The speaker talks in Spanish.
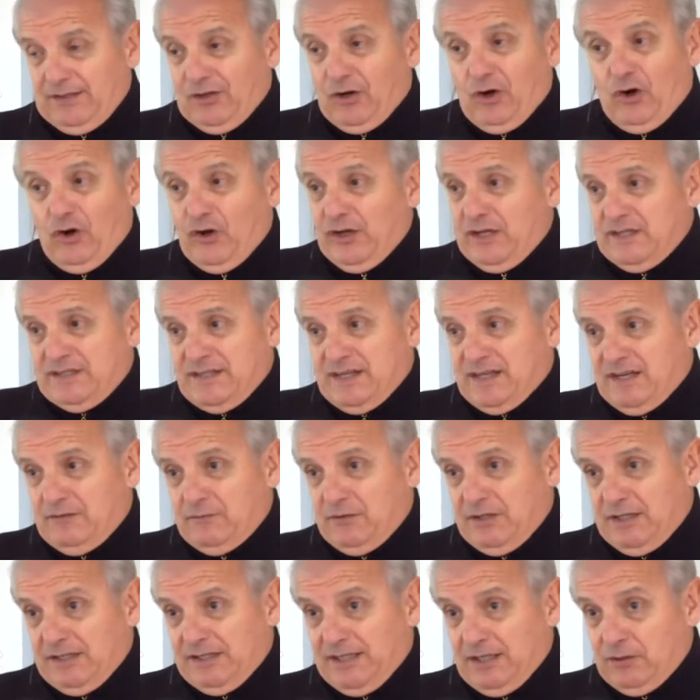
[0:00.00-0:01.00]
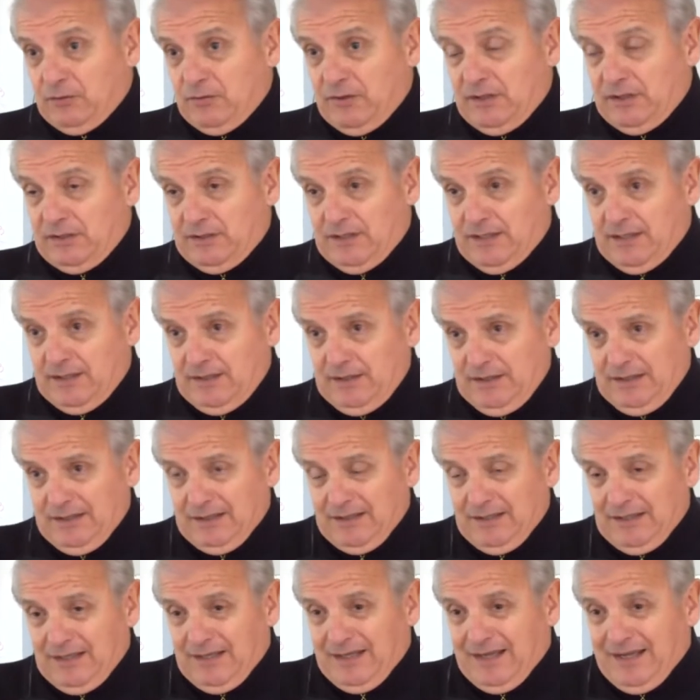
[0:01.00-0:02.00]
Hoy esa camioneta no está.
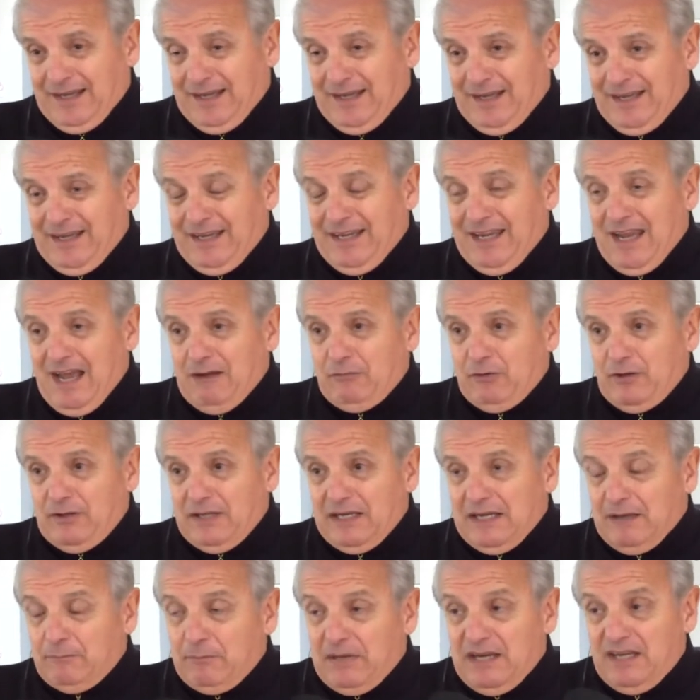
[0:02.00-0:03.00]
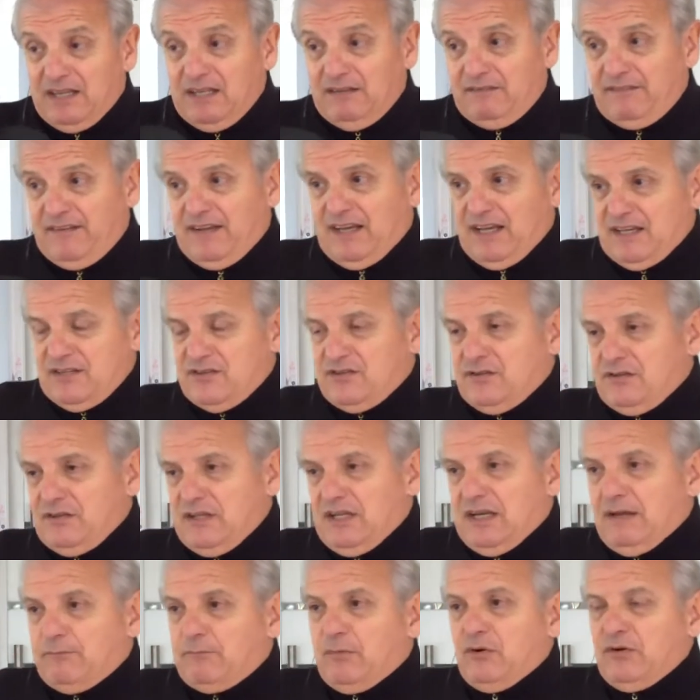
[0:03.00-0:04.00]
Y hablo de la planificación de
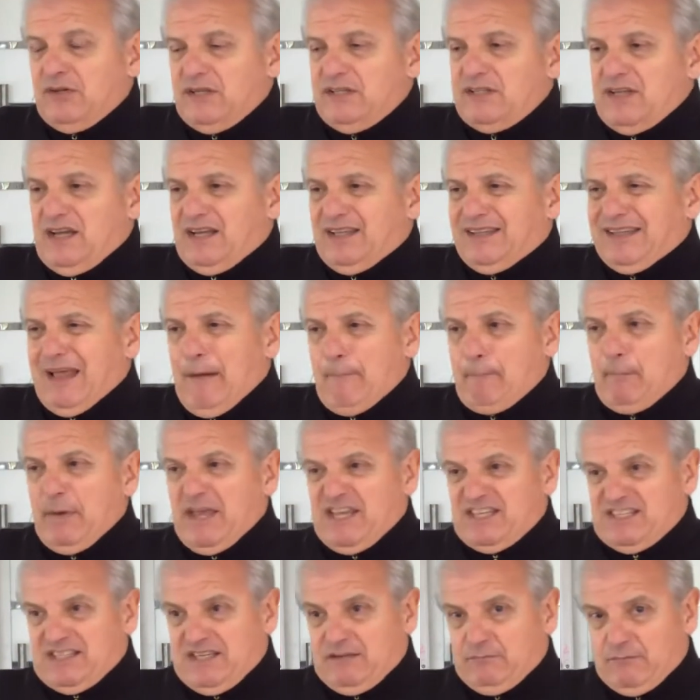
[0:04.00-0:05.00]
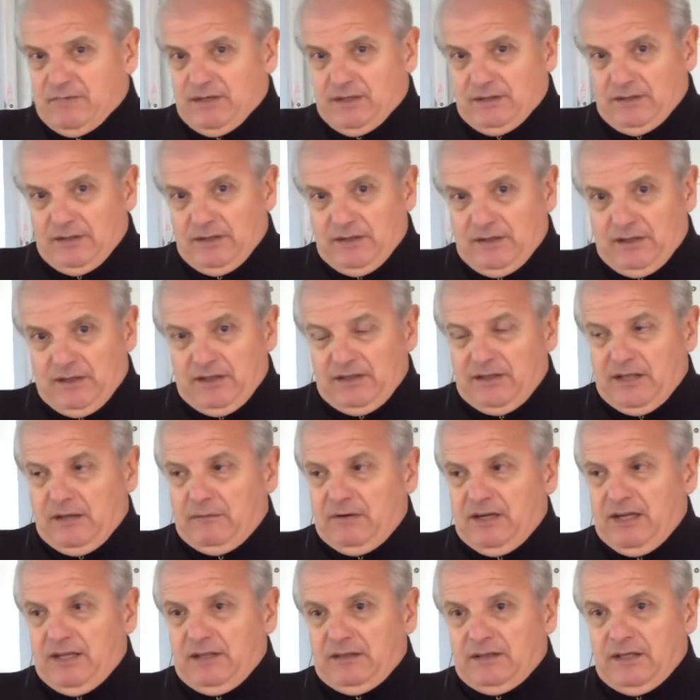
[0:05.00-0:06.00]
la policía que está pésima.
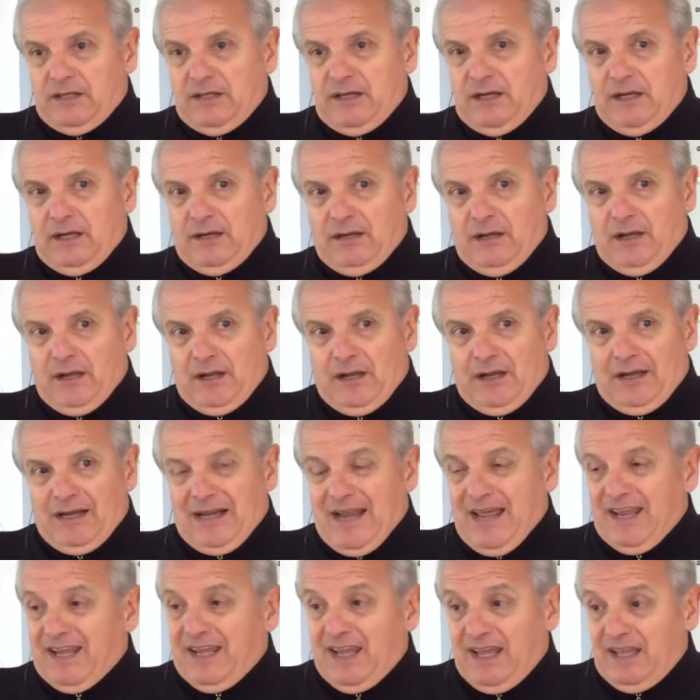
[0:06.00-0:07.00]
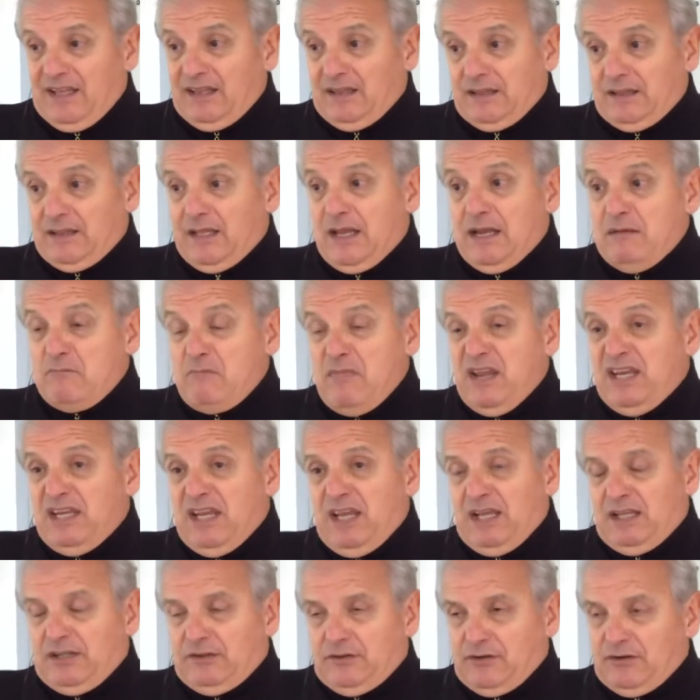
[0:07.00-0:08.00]
Deberían tener la gente, el
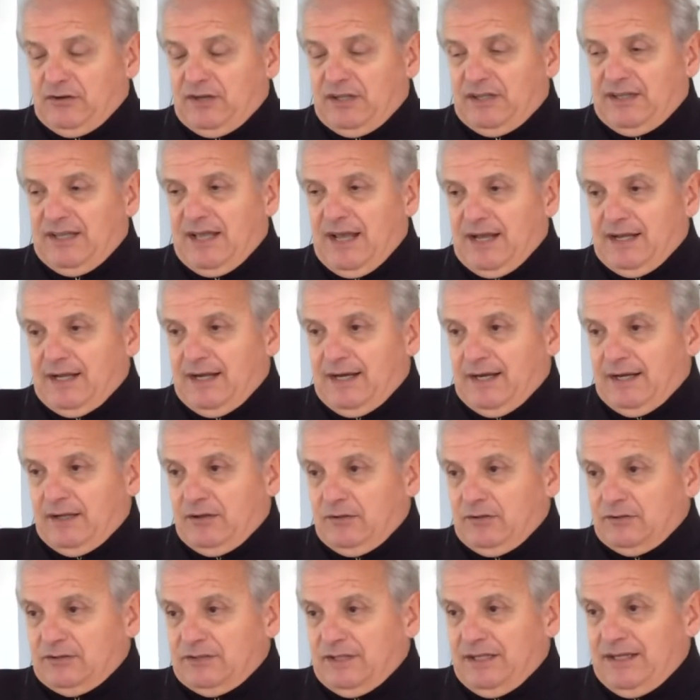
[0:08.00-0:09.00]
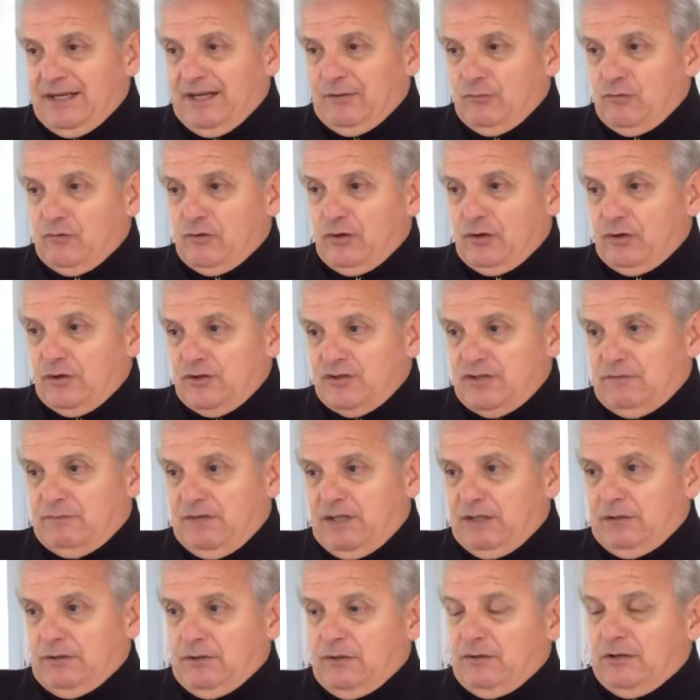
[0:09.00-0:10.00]
ministro que esté a cargo, tener un
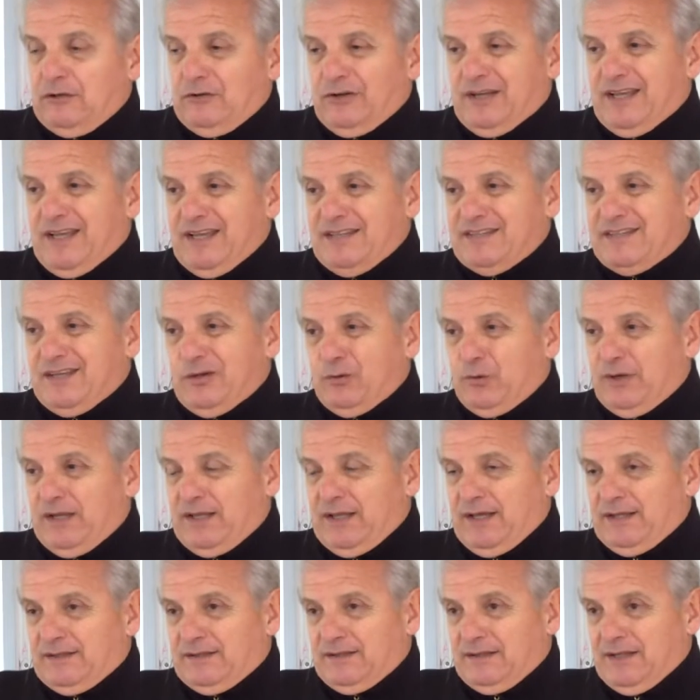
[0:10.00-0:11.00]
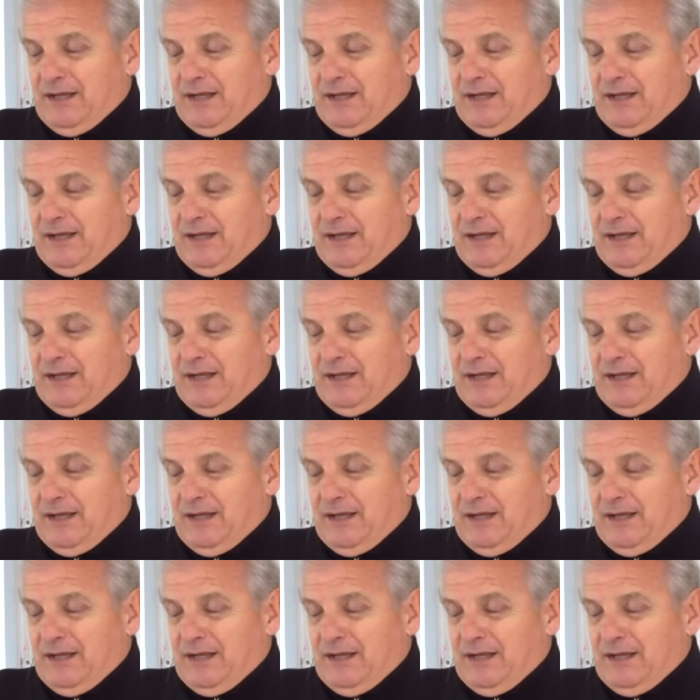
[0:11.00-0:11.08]
conocimiento de lo que es seguridad.